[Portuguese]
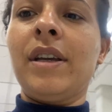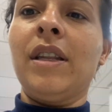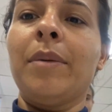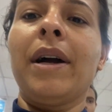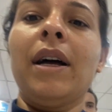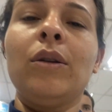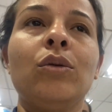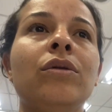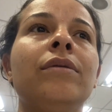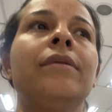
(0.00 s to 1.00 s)
na
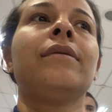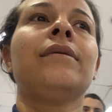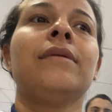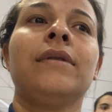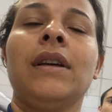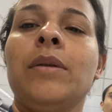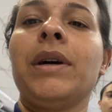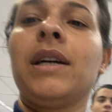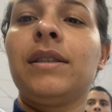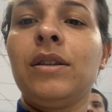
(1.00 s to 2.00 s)
Magalu, né, na
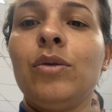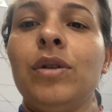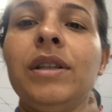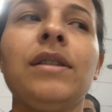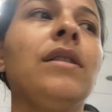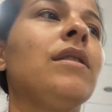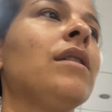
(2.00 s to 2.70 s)
Magazine Luiza.